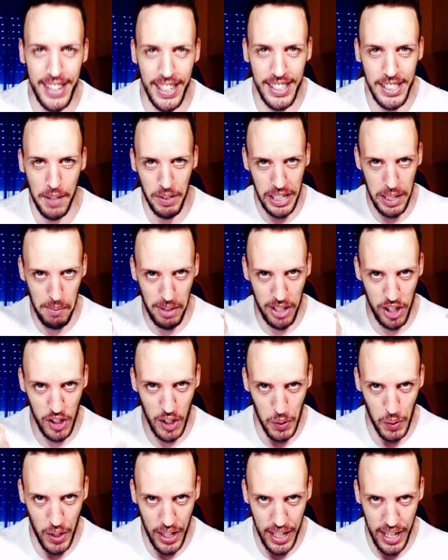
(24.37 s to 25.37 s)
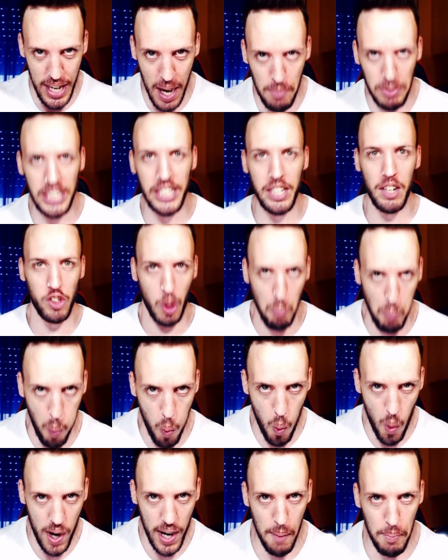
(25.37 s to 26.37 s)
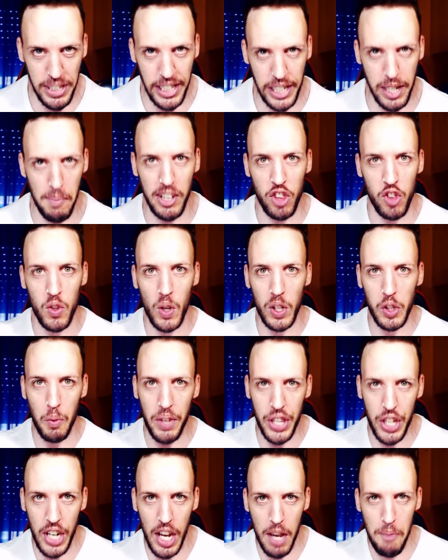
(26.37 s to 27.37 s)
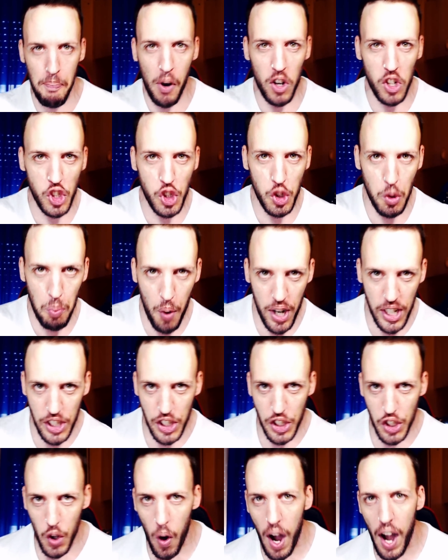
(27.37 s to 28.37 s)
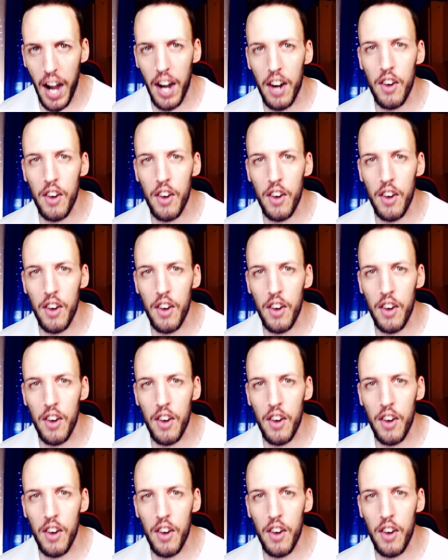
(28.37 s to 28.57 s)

así que te llamando a tu tía, vete llamando a tu abuela, vete llamando a tu vecina y por supuesto a...